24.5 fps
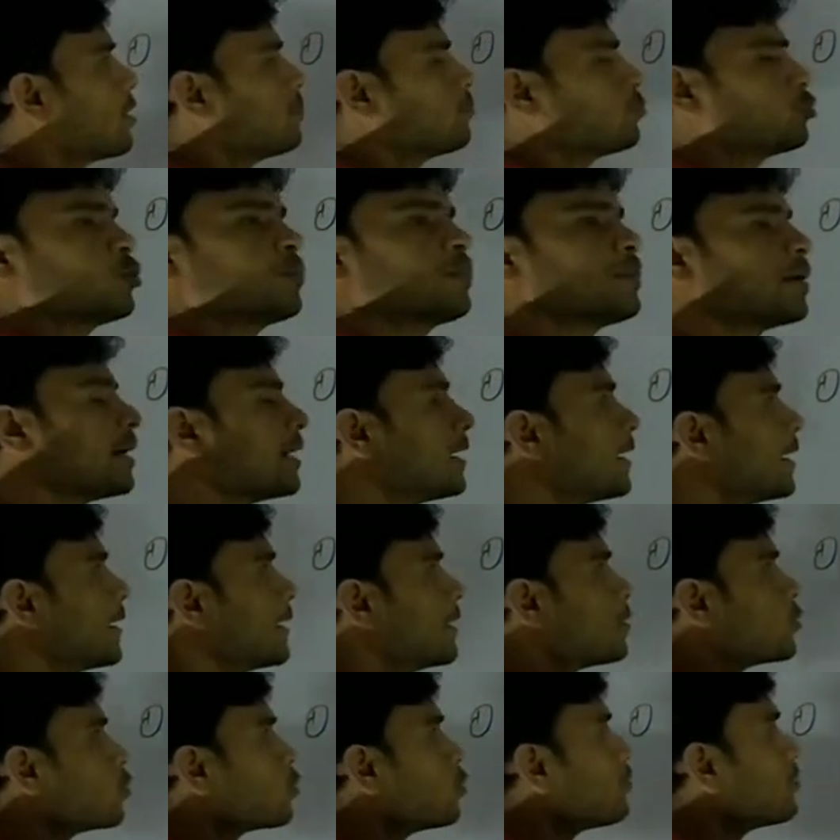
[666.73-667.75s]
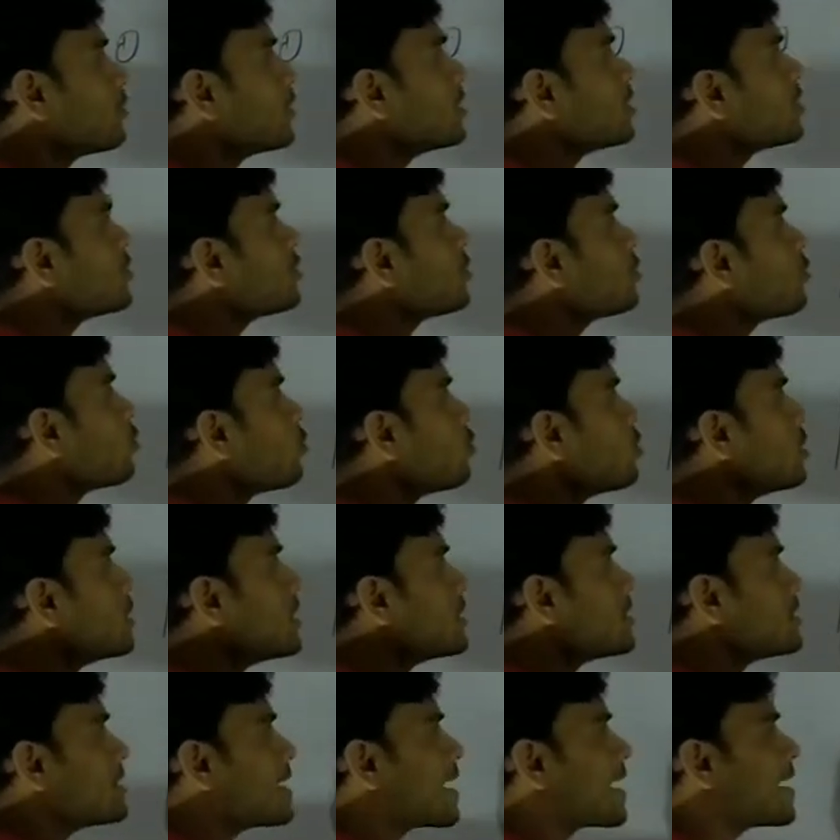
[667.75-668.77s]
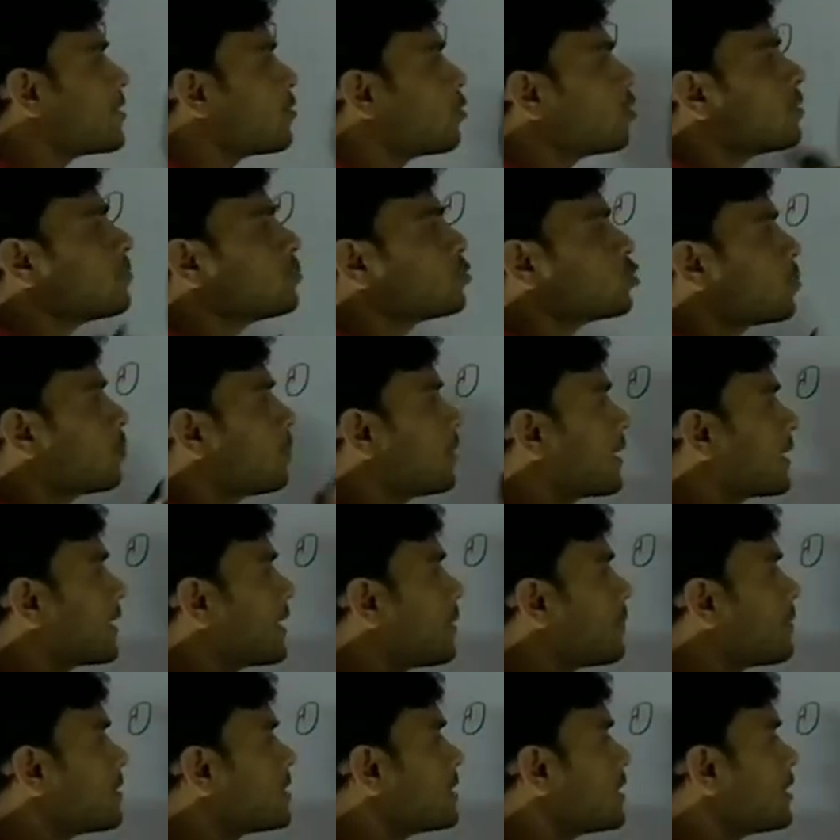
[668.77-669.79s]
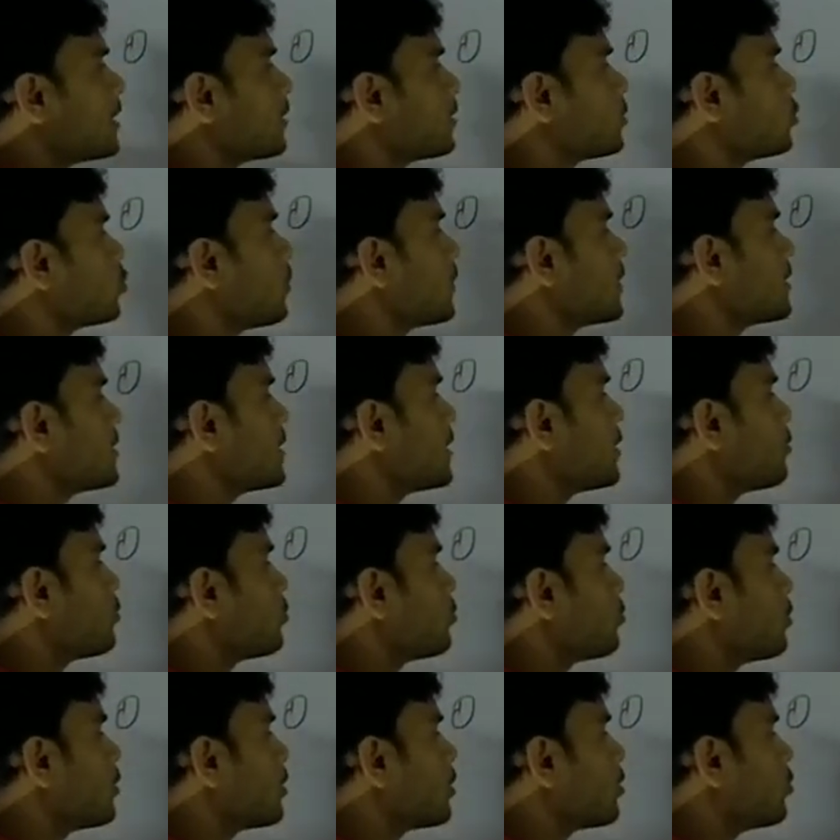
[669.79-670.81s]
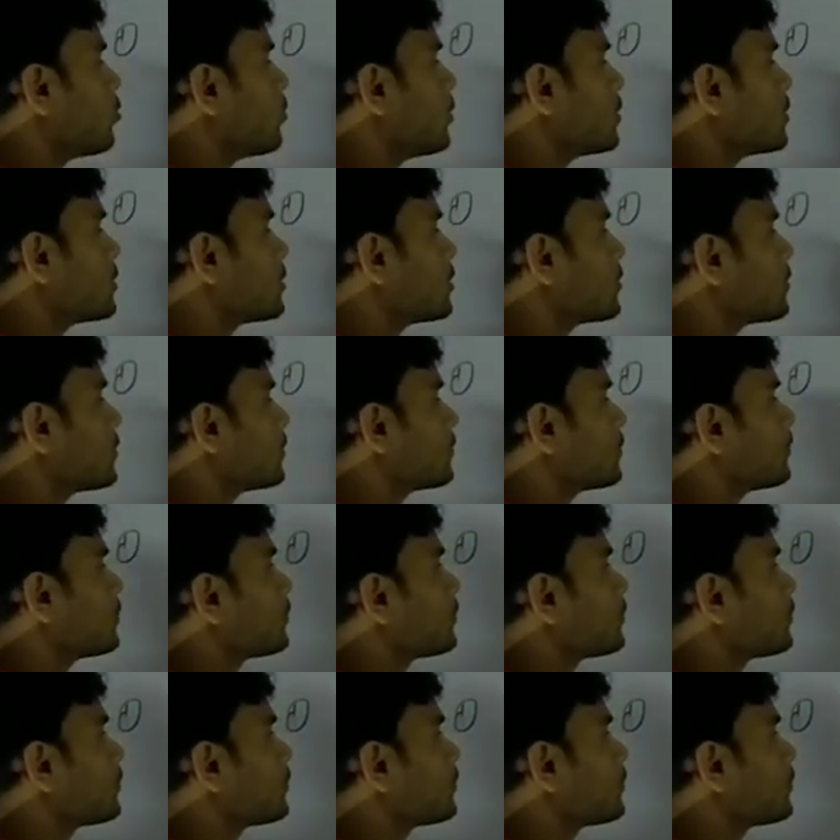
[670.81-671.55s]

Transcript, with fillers: कॉलम छुप गए तो फर्स्ट रो सेकंड कॉलम छुप गए क्या बचे जो बचे उनको लिख लो बस